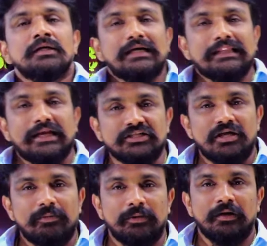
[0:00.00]
అందరికీ
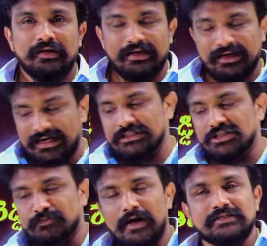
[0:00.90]
చెప్పాం నేను
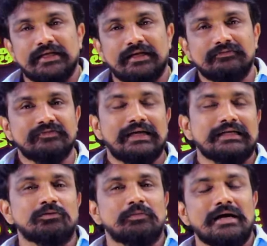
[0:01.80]
రాజేష్ మహాసేన
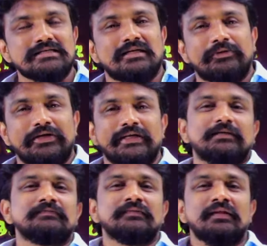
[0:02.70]
వెల్కమ్ టు మహాసేన్ మీడియా
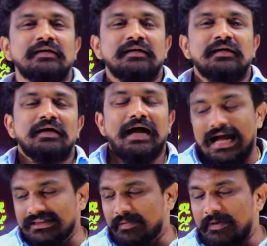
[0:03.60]

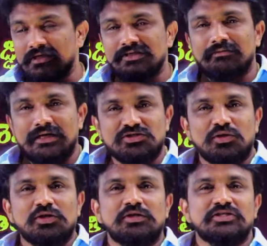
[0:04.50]
ఆంధ్రప్రదేశ్కి మంచి
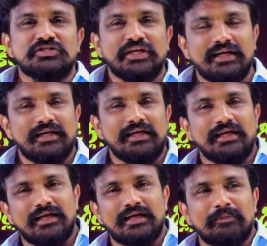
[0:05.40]
రోజులు వచ్చాయని
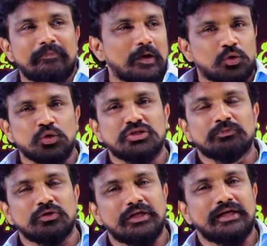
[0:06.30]
ప్రకృతి
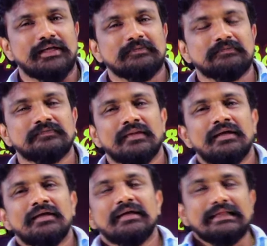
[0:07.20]
చెప్తుందండి
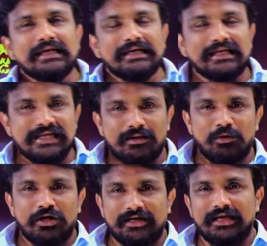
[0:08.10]
ఎందుకంటే
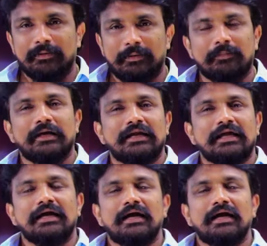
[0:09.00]
జగన్మోహన్ రెడ్డి గారి పరిపాలన